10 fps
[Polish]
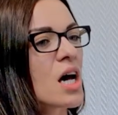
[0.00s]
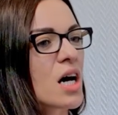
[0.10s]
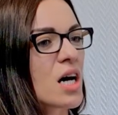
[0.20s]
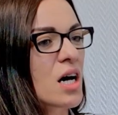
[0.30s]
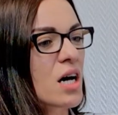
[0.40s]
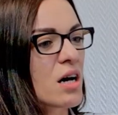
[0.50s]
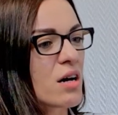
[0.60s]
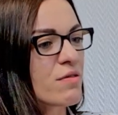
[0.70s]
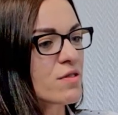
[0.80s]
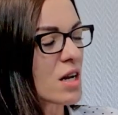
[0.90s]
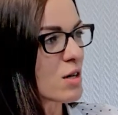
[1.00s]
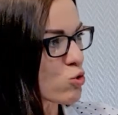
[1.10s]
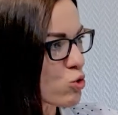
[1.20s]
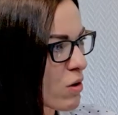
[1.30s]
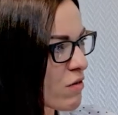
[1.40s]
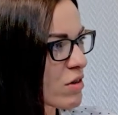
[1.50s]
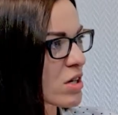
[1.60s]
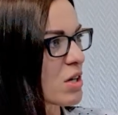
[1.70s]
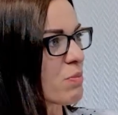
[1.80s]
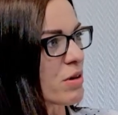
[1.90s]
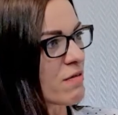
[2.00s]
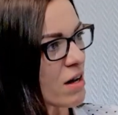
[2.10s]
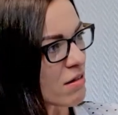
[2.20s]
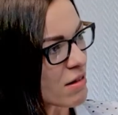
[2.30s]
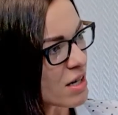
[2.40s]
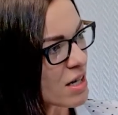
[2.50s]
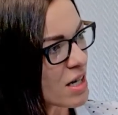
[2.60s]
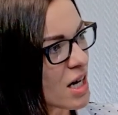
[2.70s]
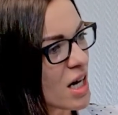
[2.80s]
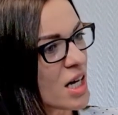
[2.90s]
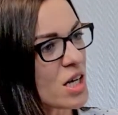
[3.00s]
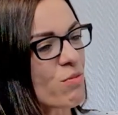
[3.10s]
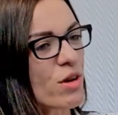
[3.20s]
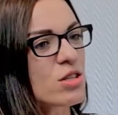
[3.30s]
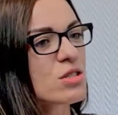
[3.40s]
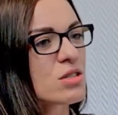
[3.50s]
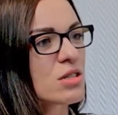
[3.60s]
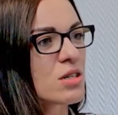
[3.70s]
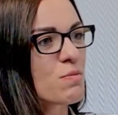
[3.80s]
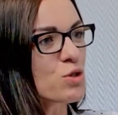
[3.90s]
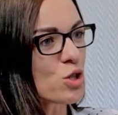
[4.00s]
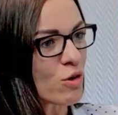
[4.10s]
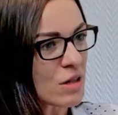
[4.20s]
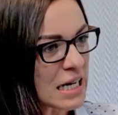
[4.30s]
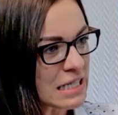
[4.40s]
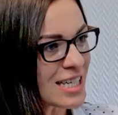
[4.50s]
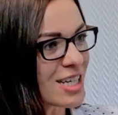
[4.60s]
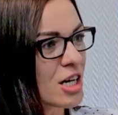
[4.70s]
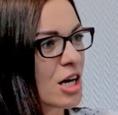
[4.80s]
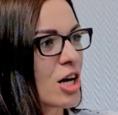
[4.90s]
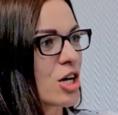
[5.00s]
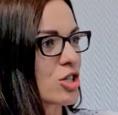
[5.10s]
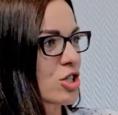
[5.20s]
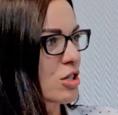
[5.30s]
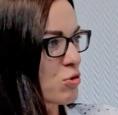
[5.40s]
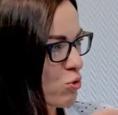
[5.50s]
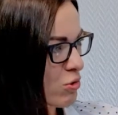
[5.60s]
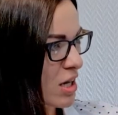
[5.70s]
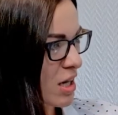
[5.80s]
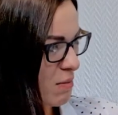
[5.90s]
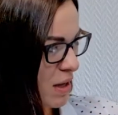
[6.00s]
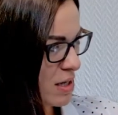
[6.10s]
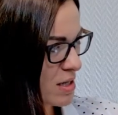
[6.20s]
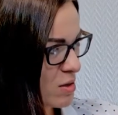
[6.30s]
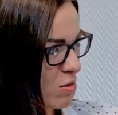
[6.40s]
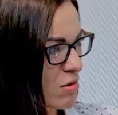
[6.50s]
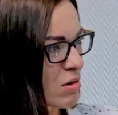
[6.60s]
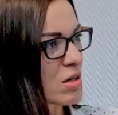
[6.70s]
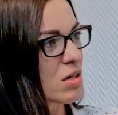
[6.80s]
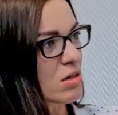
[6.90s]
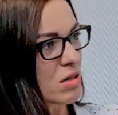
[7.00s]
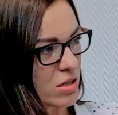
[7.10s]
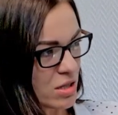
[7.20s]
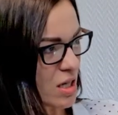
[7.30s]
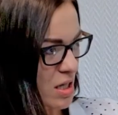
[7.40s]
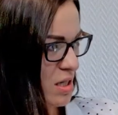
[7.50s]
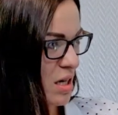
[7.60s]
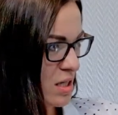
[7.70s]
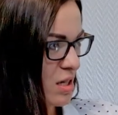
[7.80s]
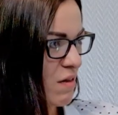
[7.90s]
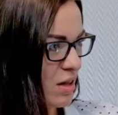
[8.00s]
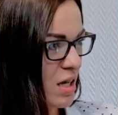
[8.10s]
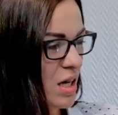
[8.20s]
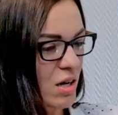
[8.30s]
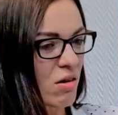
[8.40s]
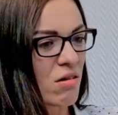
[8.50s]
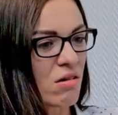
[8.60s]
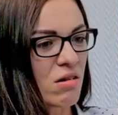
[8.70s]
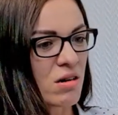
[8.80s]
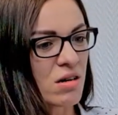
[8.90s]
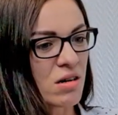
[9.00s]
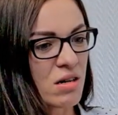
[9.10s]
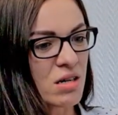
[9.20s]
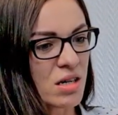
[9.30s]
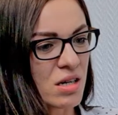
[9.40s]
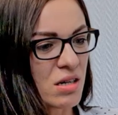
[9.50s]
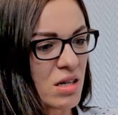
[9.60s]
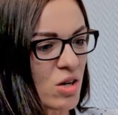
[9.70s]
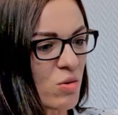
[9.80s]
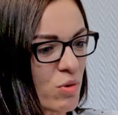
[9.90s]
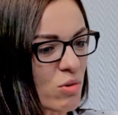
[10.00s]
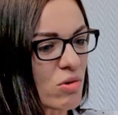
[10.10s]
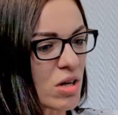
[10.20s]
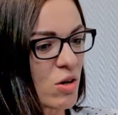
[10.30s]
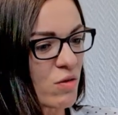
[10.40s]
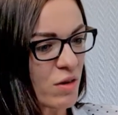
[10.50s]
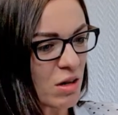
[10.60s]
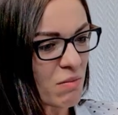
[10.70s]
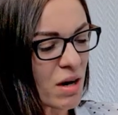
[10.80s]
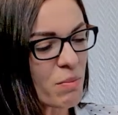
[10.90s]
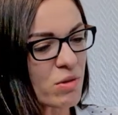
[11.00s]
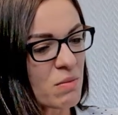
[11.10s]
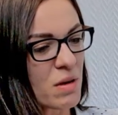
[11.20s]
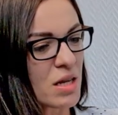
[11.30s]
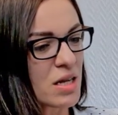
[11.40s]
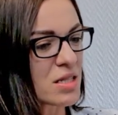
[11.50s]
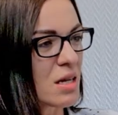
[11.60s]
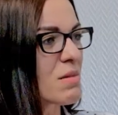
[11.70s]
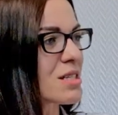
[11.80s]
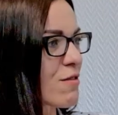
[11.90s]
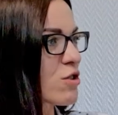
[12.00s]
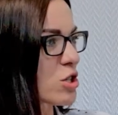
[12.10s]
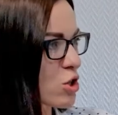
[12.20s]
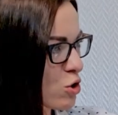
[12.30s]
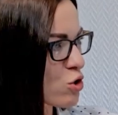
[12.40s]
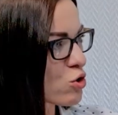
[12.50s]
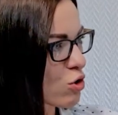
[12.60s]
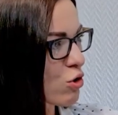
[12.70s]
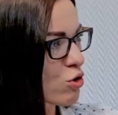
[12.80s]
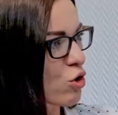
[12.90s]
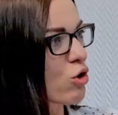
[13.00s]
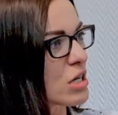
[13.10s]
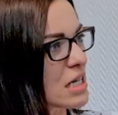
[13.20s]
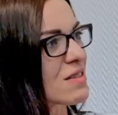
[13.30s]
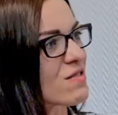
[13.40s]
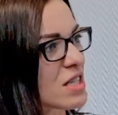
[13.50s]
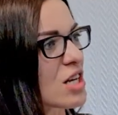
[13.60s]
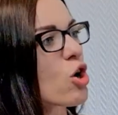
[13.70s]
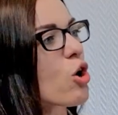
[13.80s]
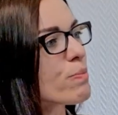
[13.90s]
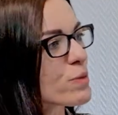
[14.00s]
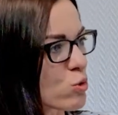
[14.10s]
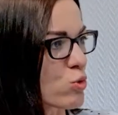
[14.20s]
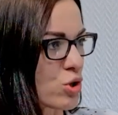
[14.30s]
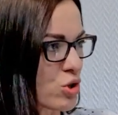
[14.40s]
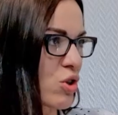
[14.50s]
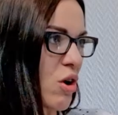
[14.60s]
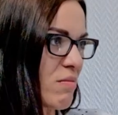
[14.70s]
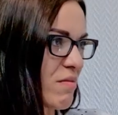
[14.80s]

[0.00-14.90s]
e, w celach służbowych i prywatnych i mieć e, przekonanie, że tutaj na miejscu gdzie jest zarejestrowane jego, e, jego biuro, jego firma pod tym adresem, zawsze jest ktoś, co, kto jest w stanie obsłużyć go